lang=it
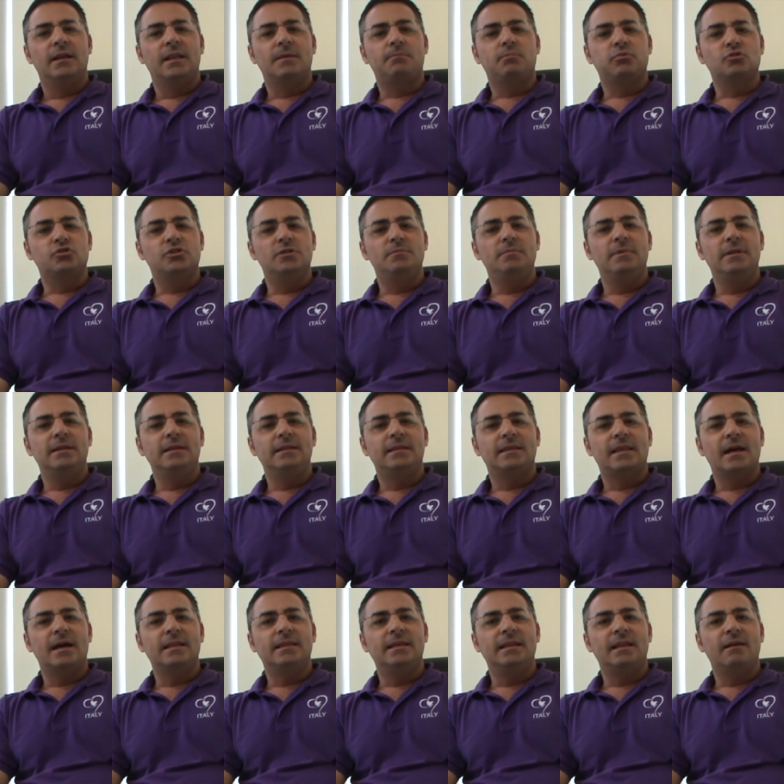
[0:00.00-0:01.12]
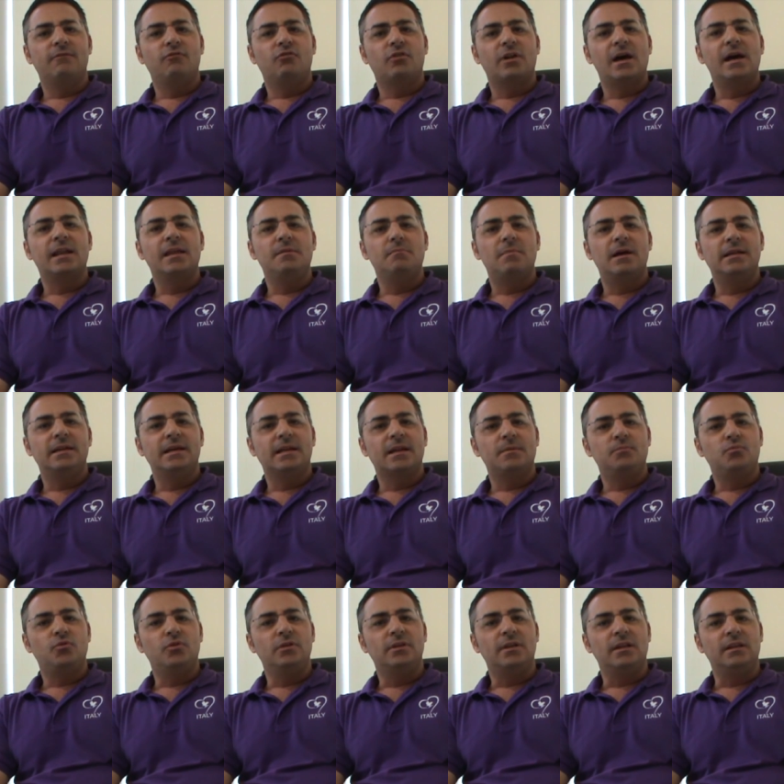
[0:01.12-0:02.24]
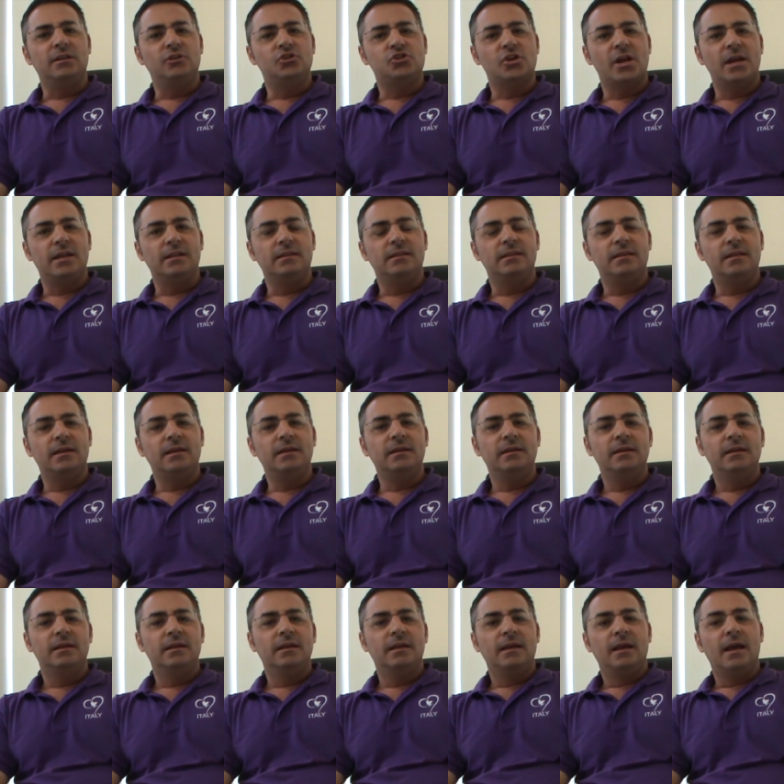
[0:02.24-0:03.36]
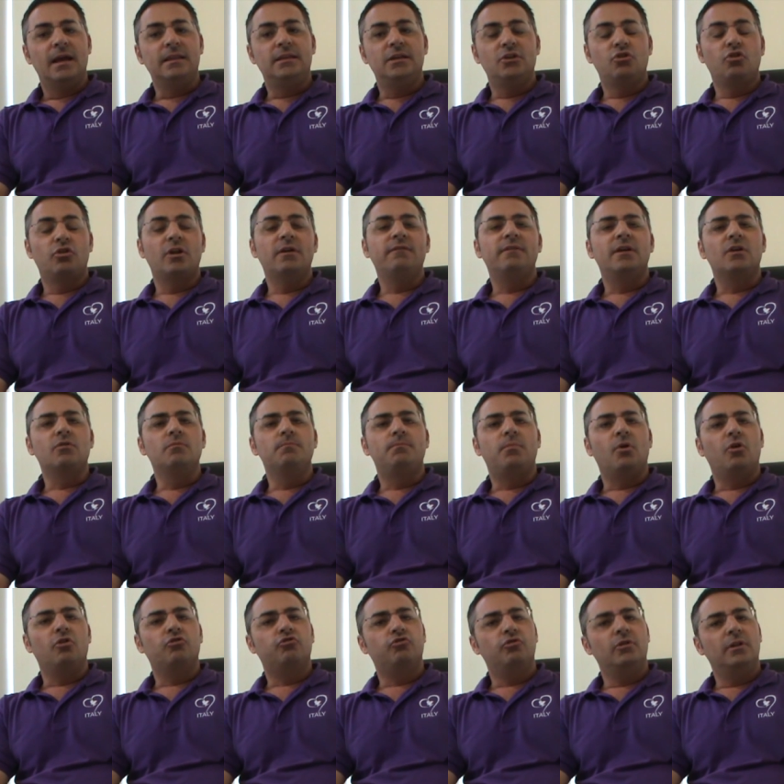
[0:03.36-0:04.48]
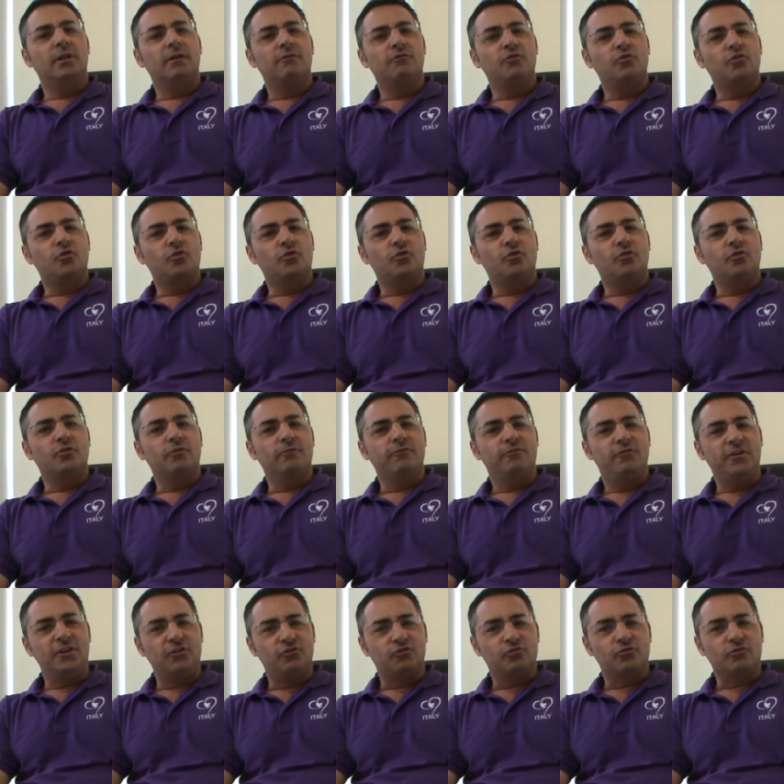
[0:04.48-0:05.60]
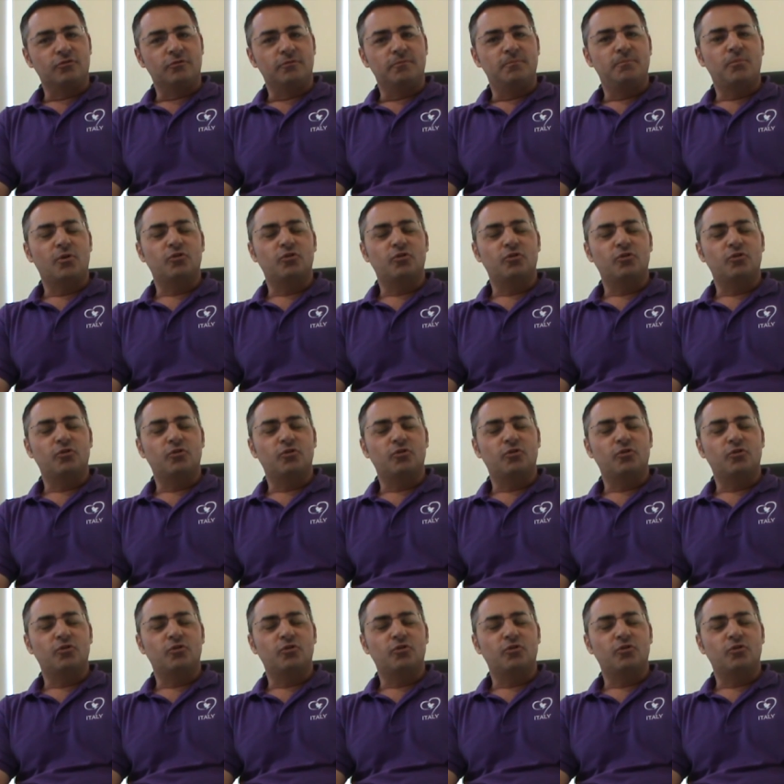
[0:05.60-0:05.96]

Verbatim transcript: la possibilità di lavorare in maniera più intelligente e di non avere un posto di lavoro fisso.